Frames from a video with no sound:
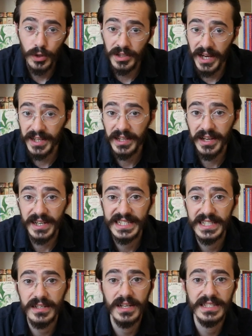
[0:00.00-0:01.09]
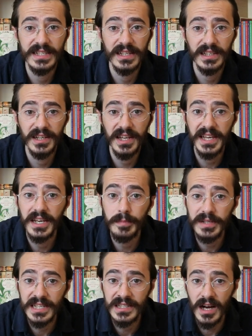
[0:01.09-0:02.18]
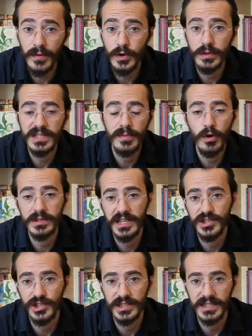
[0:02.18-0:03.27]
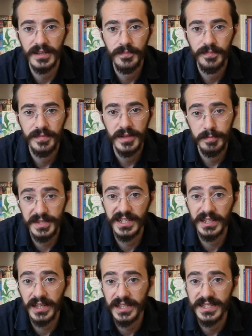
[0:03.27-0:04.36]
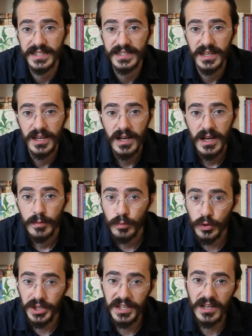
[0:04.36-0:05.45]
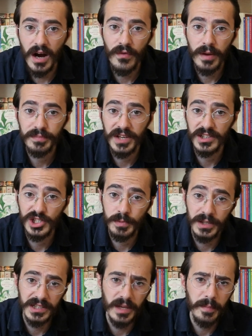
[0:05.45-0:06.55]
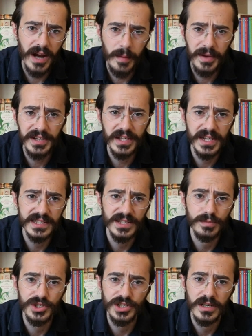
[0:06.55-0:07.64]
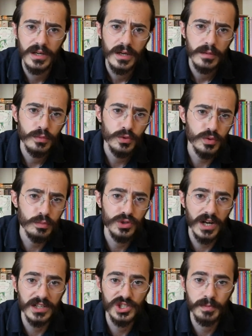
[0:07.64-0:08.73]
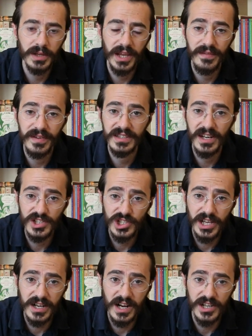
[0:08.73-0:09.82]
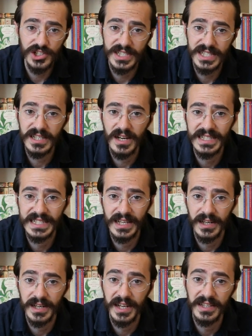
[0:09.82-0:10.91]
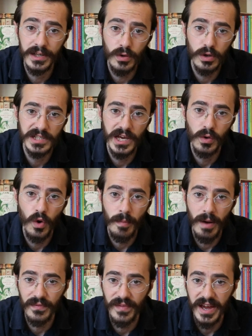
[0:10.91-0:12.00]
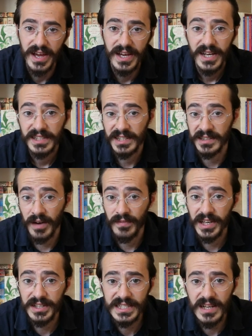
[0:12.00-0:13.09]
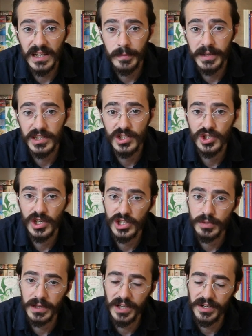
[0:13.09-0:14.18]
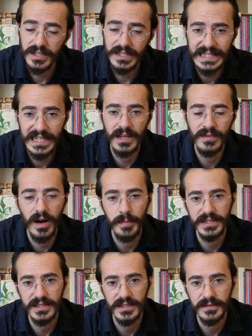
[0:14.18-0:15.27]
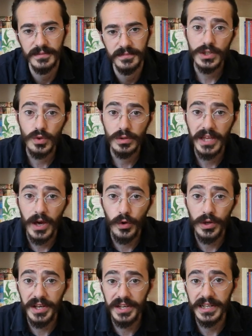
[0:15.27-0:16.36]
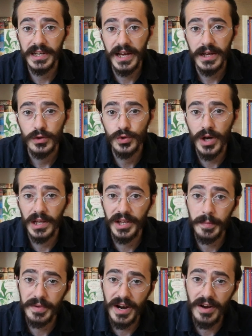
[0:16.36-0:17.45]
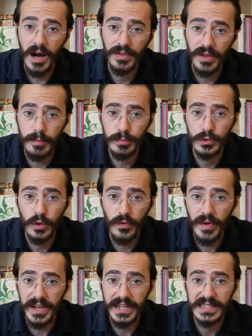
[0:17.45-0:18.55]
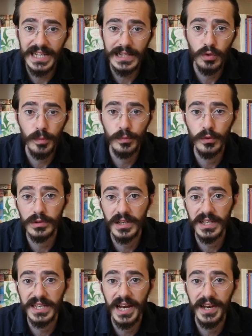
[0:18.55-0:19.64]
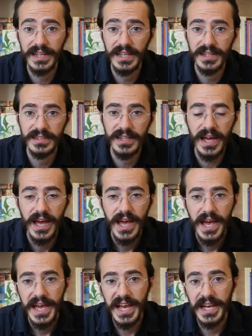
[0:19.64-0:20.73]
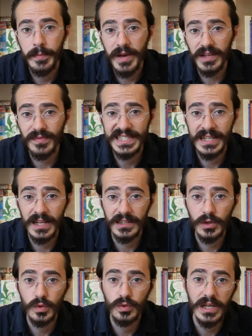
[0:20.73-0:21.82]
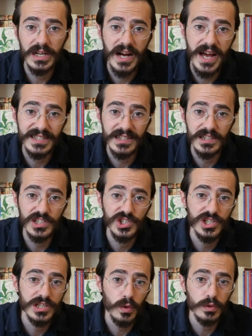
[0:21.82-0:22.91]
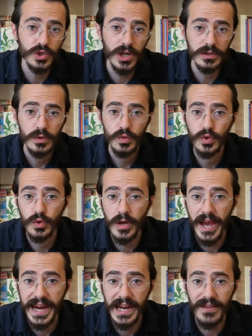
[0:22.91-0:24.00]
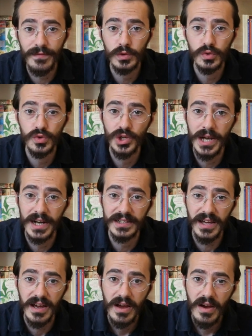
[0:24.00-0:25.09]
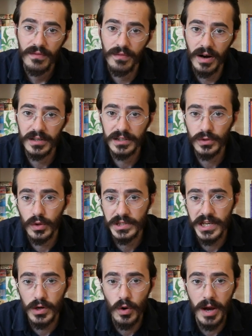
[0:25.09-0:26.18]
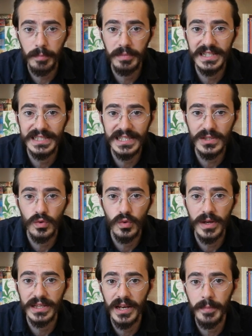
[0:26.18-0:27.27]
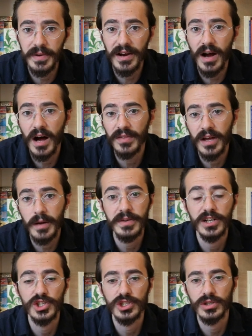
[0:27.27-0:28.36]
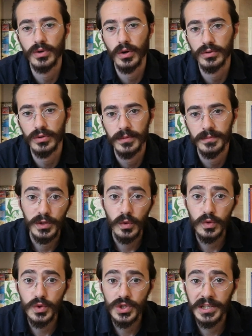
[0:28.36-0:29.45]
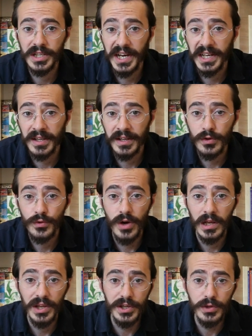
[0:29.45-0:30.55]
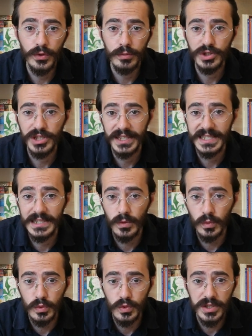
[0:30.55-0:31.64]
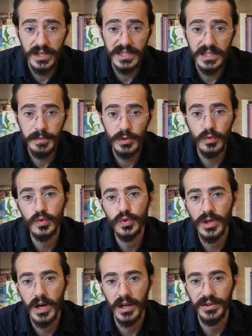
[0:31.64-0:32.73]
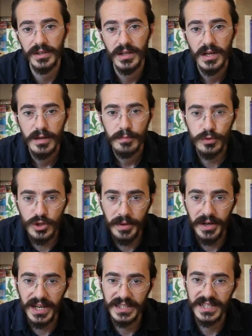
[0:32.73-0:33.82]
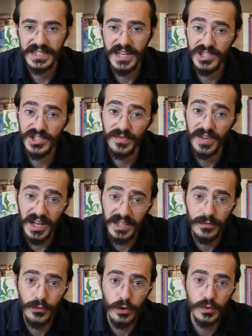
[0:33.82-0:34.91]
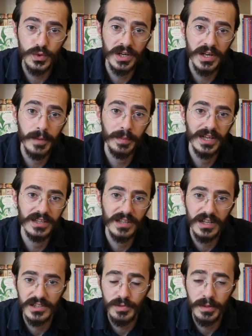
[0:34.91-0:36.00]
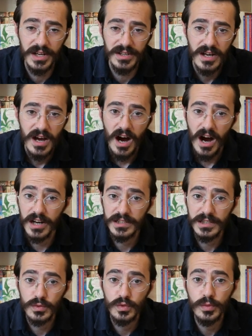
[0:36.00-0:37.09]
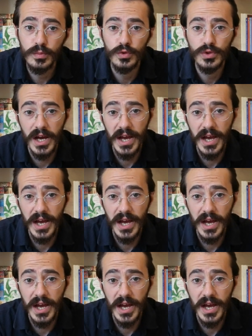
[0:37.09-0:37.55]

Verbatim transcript: Buna dayanılarak sinir hastalıklarında yeni bir tedavi yöntemi ortaya çıktı. Psikanaliz. Bu yeni kavram tartışmaları da beraberinde getirmişti. Bütün bu tartışmalara ve direnişlere karşı sinir hastalığının nedenini ortaya koymak ve tedavilerini sağlamak için çalışmalarına hızla devam etti. En son teorileri ile rüyalara birer anlam buluyor ve ilkel toplulukların geleneklerinde, edebiyat ve sanatta gündelik hayatın içinde oluşan türlü eylem ve düşüncelerde varlığını ortaya koyan bilinçsiz kuvvetlere birer anlam yakıştırıyordu. 1900 yılında yayınlanan Rüyaların Yorumu kendisine uluslararası bir ün sağladı. Bu zamana kadar sadece Viyana'da Freud üzerine yapılan tartışmalar artık tüm